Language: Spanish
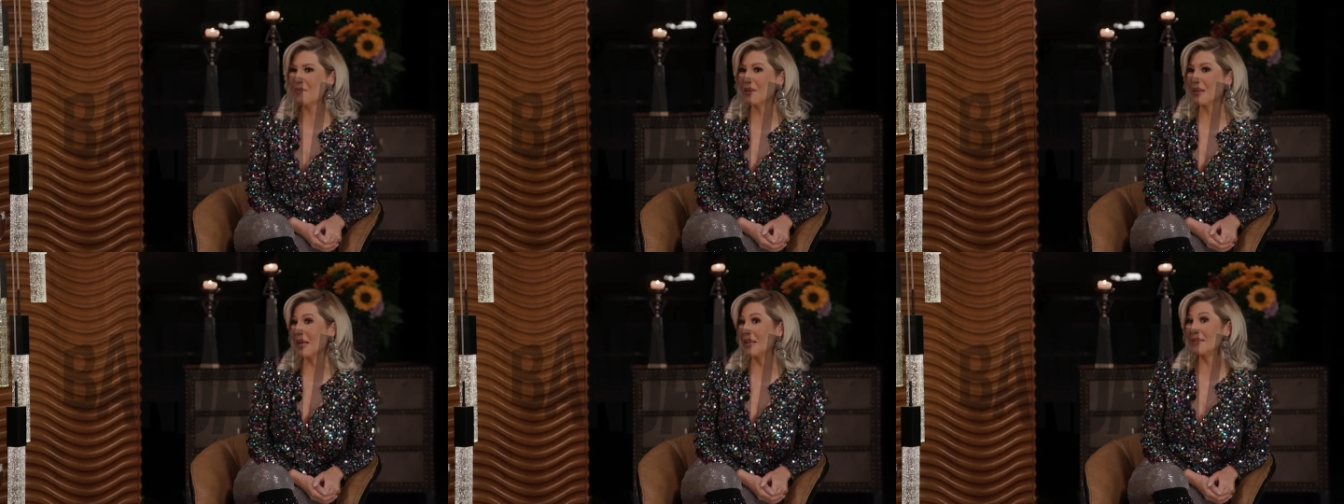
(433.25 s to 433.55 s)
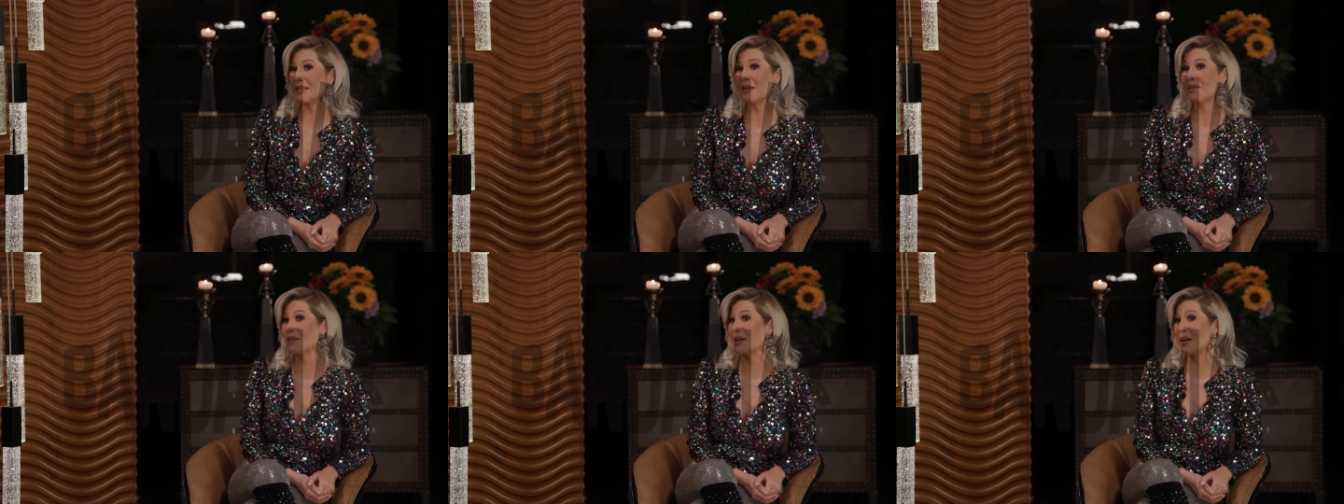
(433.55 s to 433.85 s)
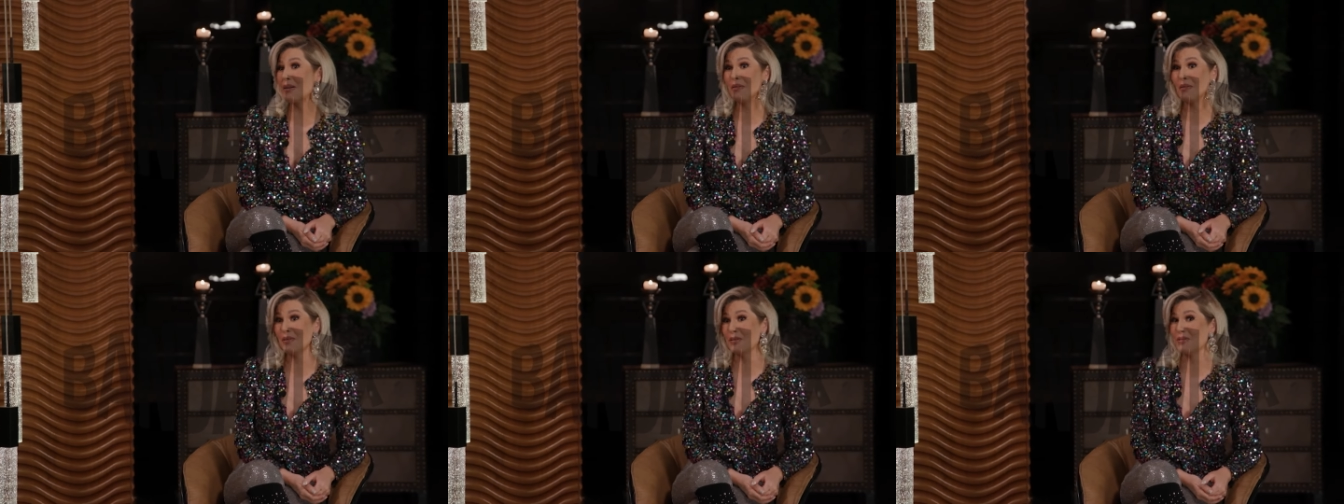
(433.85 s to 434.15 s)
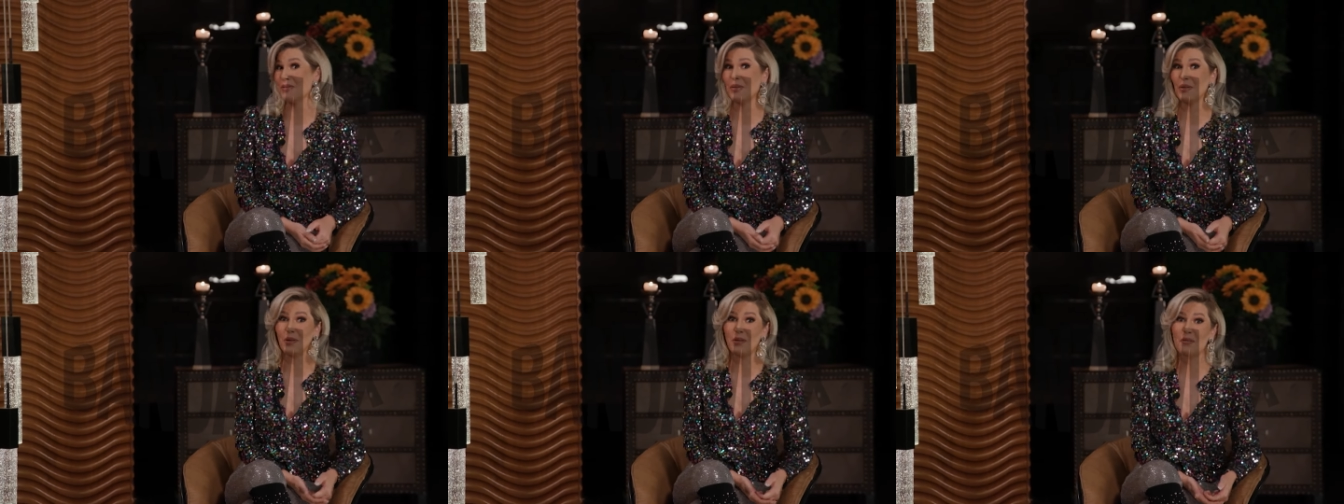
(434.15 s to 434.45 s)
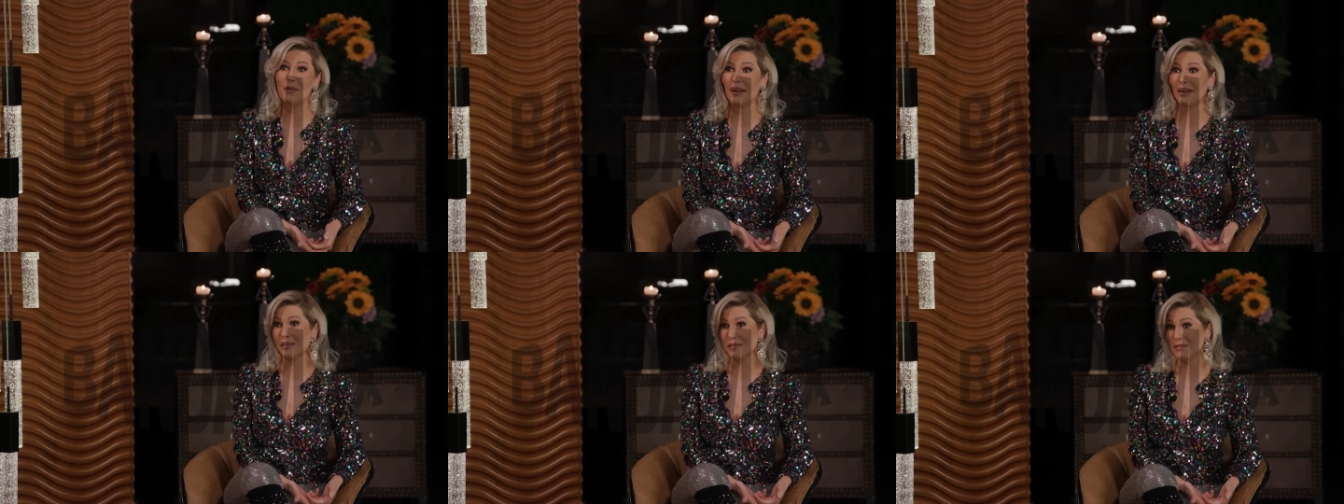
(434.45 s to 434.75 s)
Porque es algo que no nos tocó
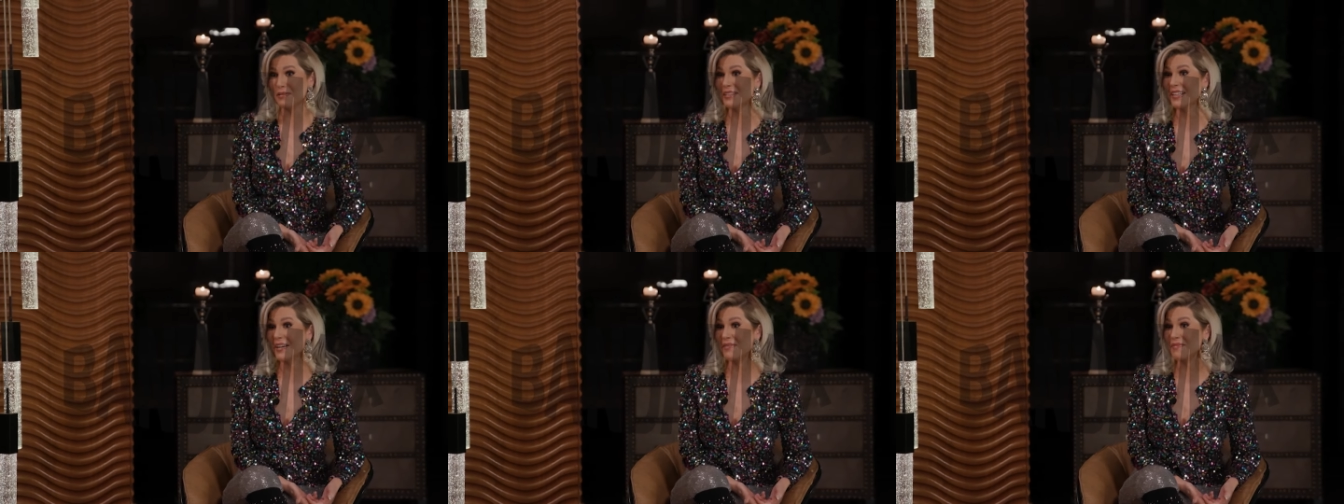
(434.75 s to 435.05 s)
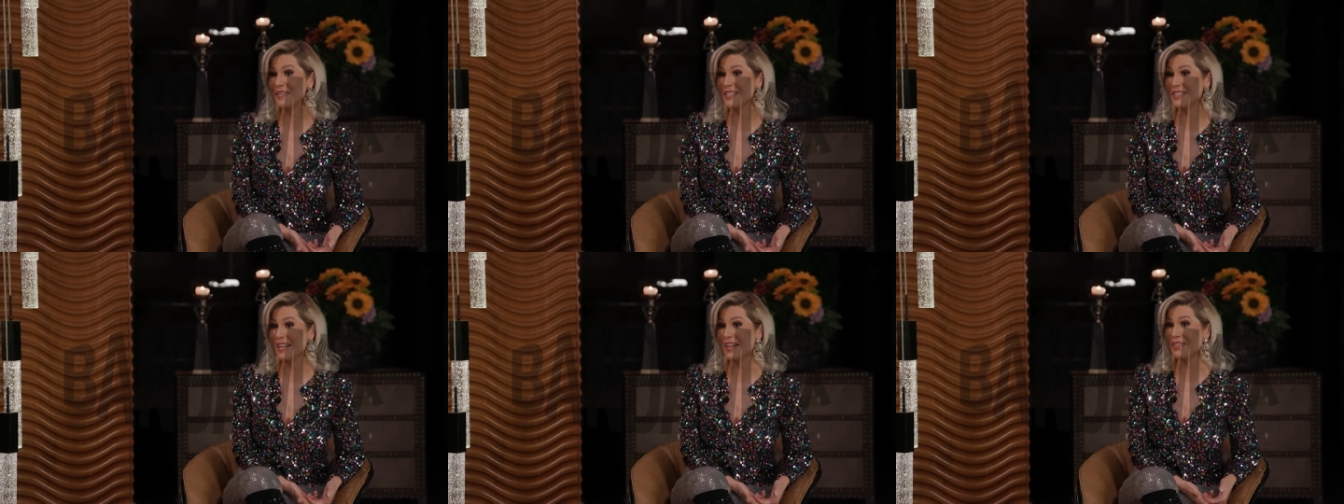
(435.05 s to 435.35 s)
ver nunca. Más